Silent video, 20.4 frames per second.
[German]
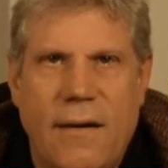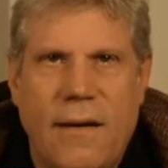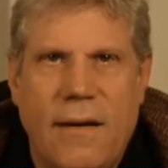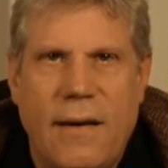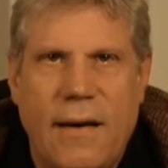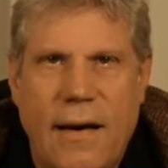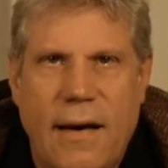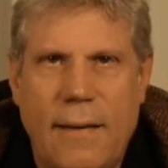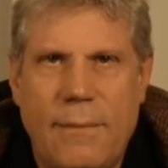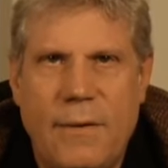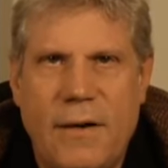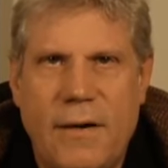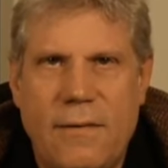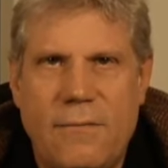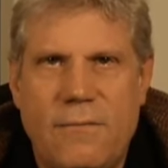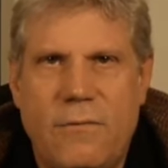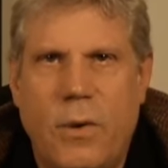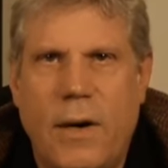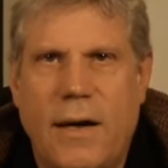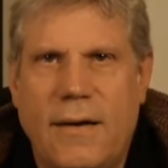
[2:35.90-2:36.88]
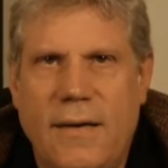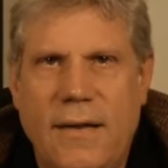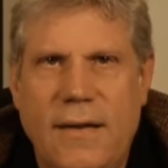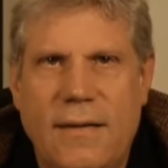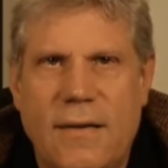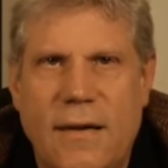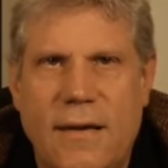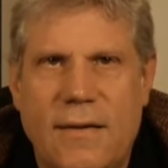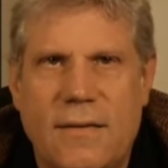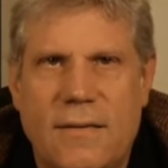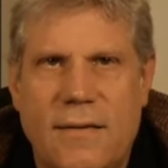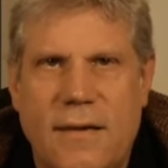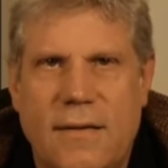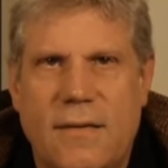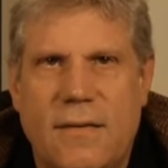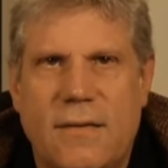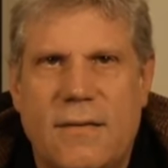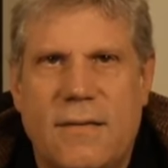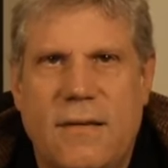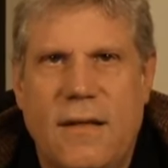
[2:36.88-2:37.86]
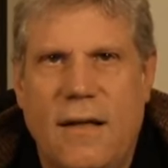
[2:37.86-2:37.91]
Aber woran liegt das, dass
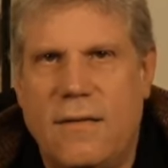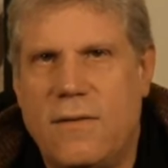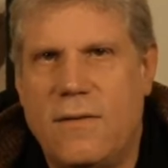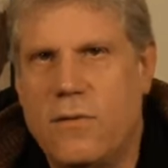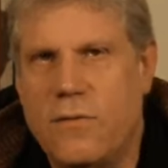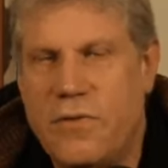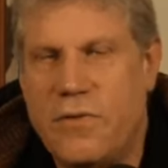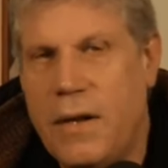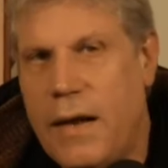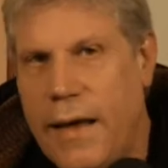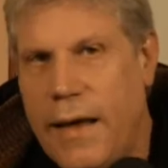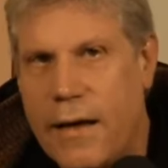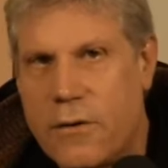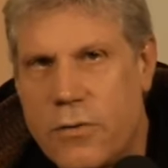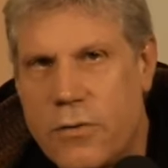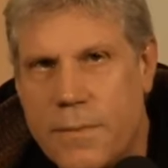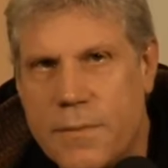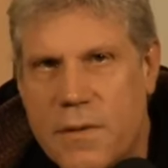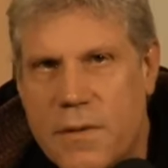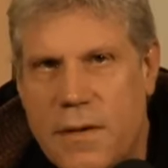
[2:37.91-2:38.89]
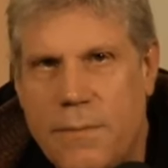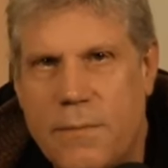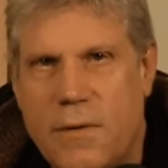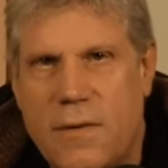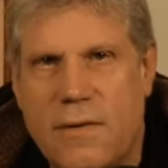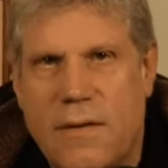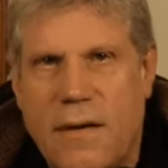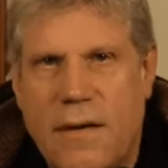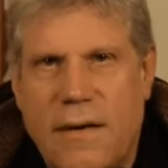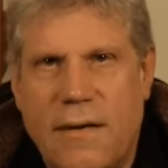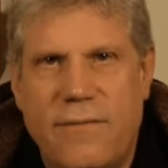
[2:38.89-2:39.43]
es jetzt so viele Airdrops gibt?